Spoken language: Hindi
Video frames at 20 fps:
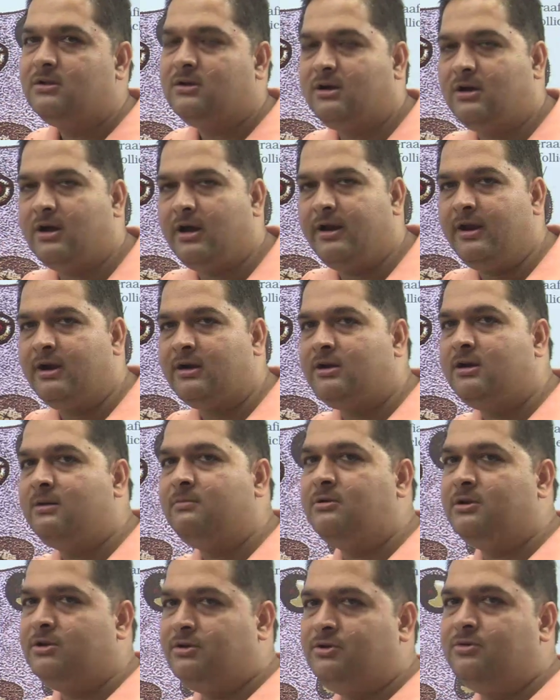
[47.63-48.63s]
कनेक्टिव
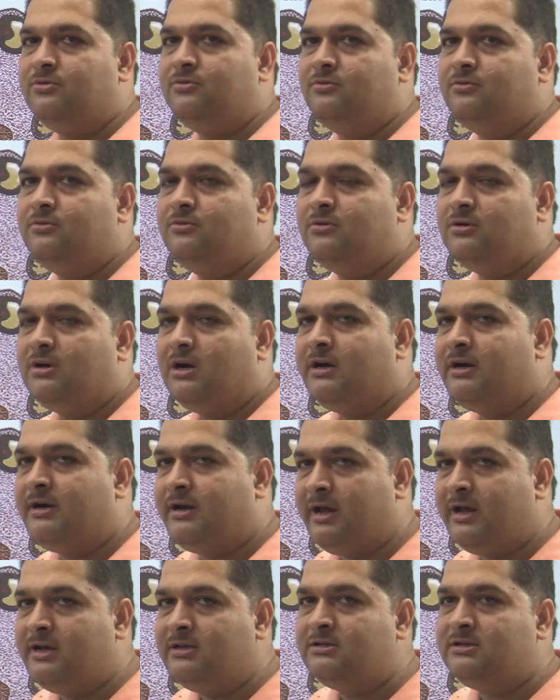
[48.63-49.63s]
टिश्यू का
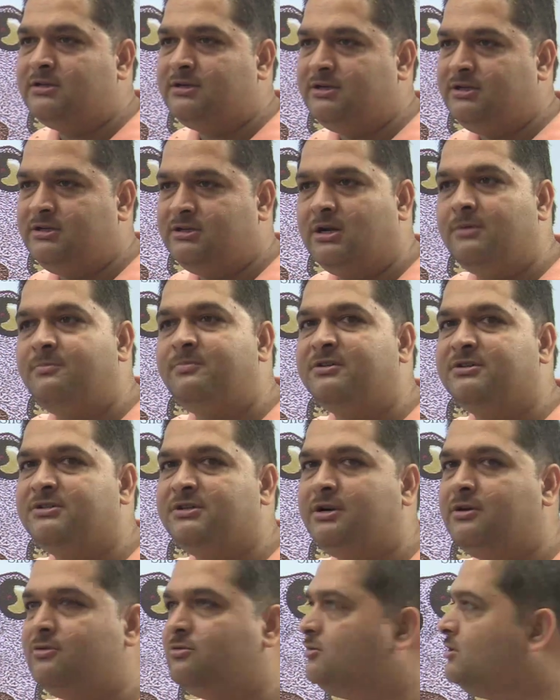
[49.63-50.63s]
डेंस रीजन
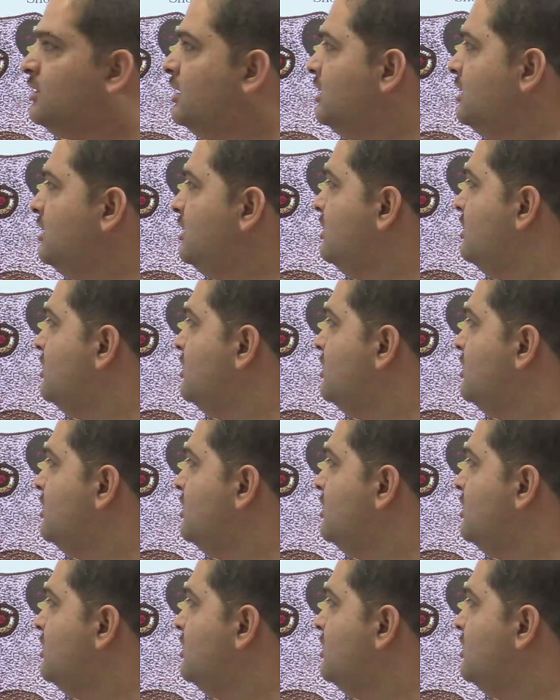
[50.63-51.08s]
प्रेजेंट होता है